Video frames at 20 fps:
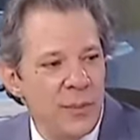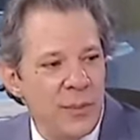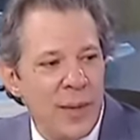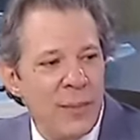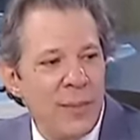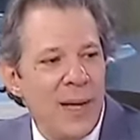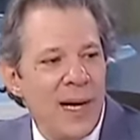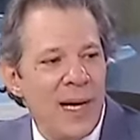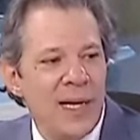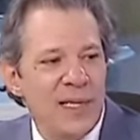
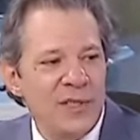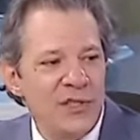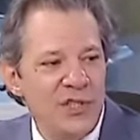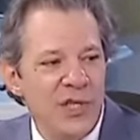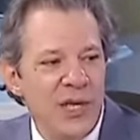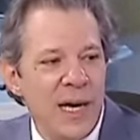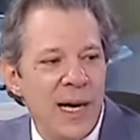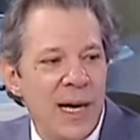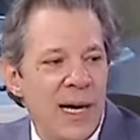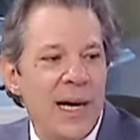para
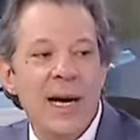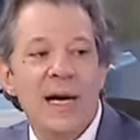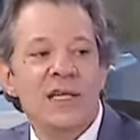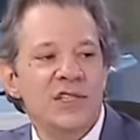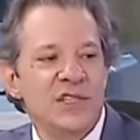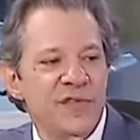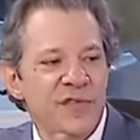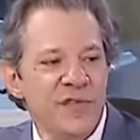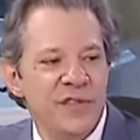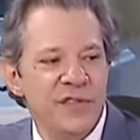baratear
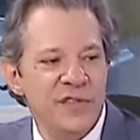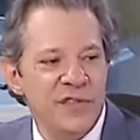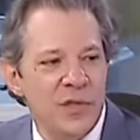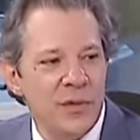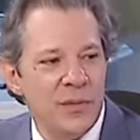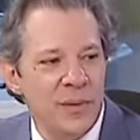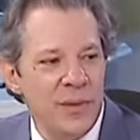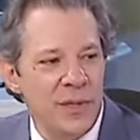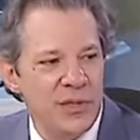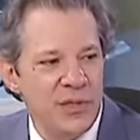
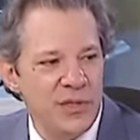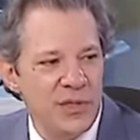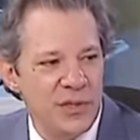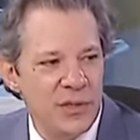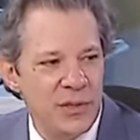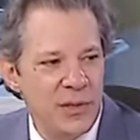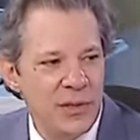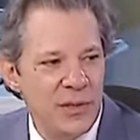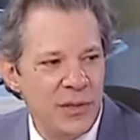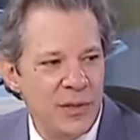
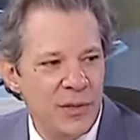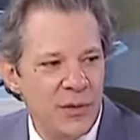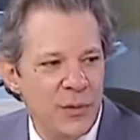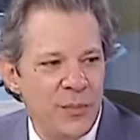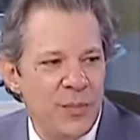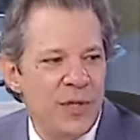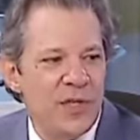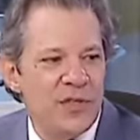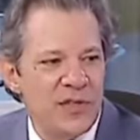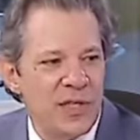artificialmente
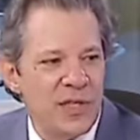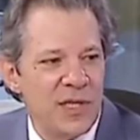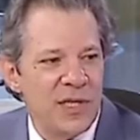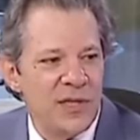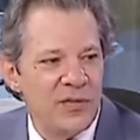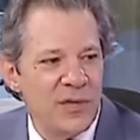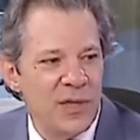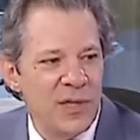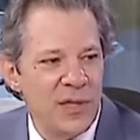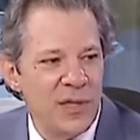o preço da
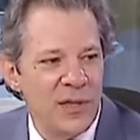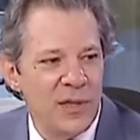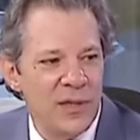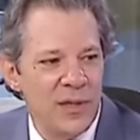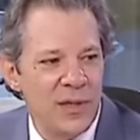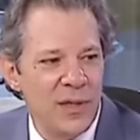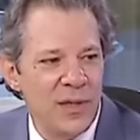gasolina.